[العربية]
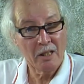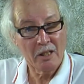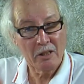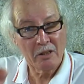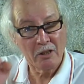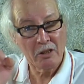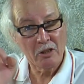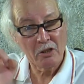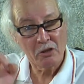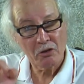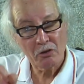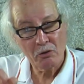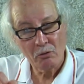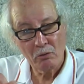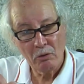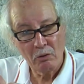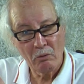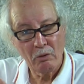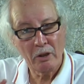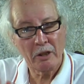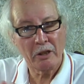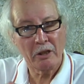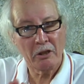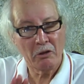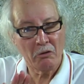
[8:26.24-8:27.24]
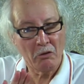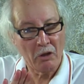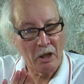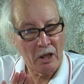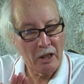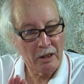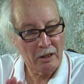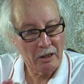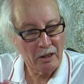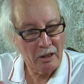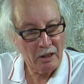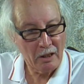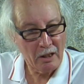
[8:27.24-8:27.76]
ذيني جمواري
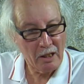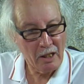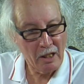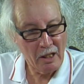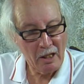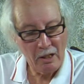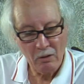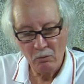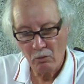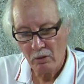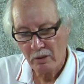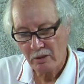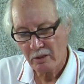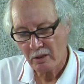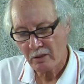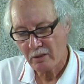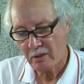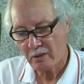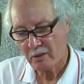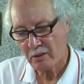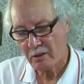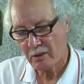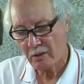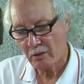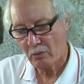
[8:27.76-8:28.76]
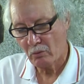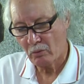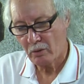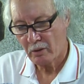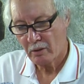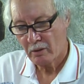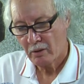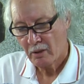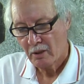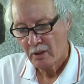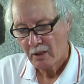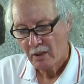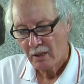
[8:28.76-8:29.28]
روحانا قاع وزيس
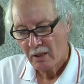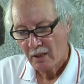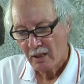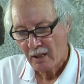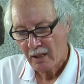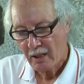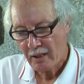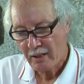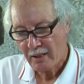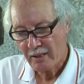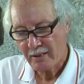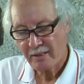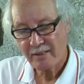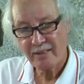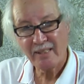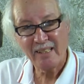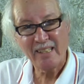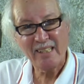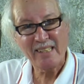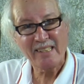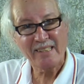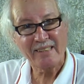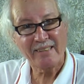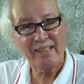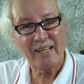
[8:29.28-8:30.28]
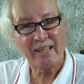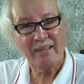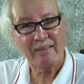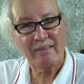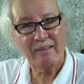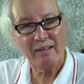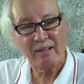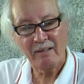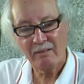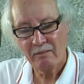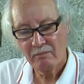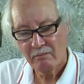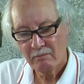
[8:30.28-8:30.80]
نسيوير قناس
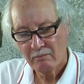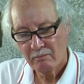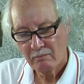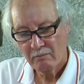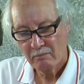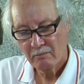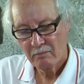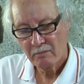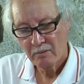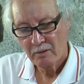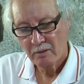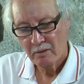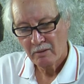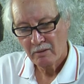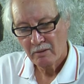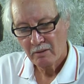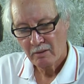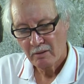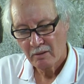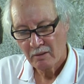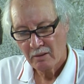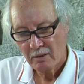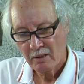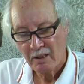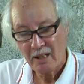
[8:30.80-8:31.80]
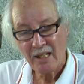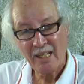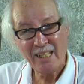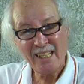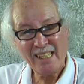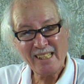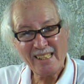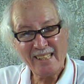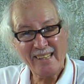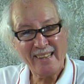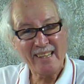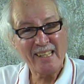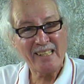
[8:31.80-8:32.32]
تريستيفا
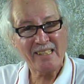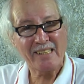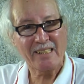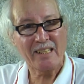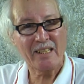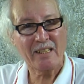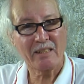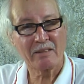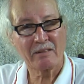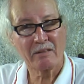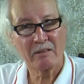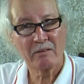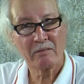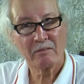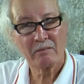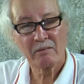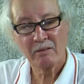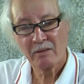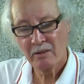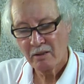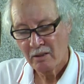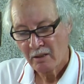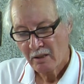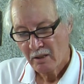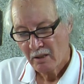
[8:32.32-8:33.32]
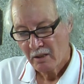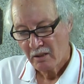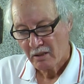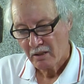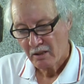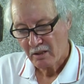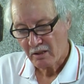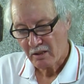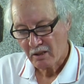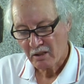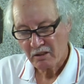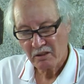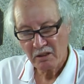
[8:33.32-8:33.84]
قناس فيسخت
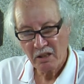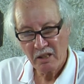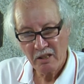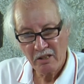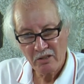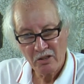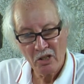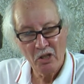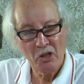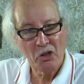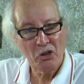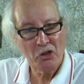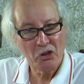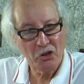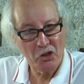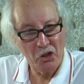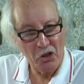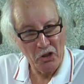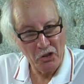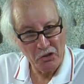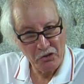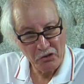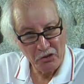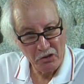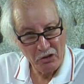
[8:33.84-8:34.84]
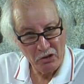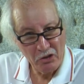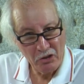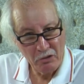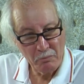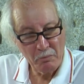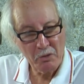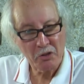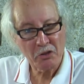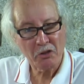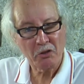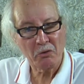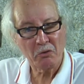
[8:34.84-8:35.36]
فيسخت قناس
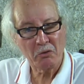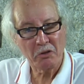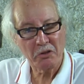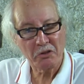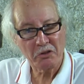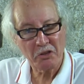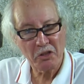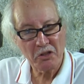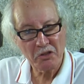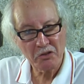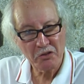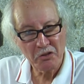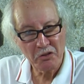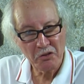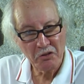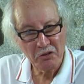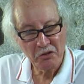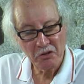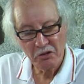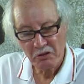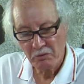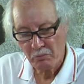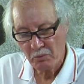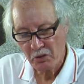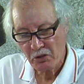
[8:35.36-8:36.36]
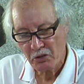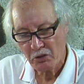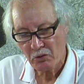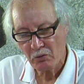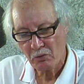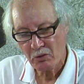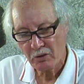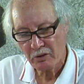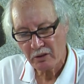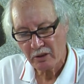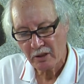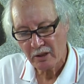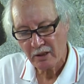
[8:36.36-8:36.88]
يحزن ماشي وين تحزن ماشي
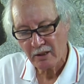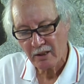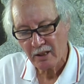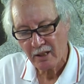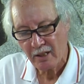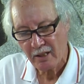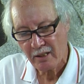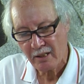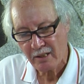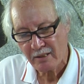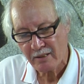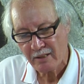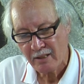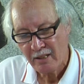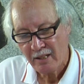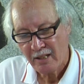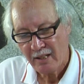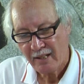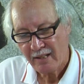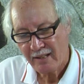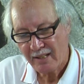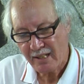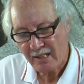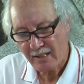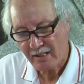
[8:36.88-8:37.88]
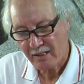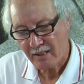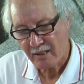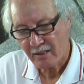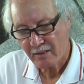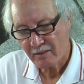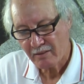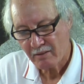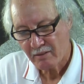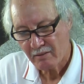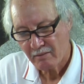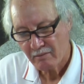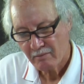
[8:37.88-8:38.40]
وين تقيد قناس
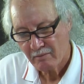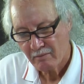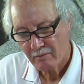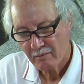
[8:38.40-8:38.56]
فيسخت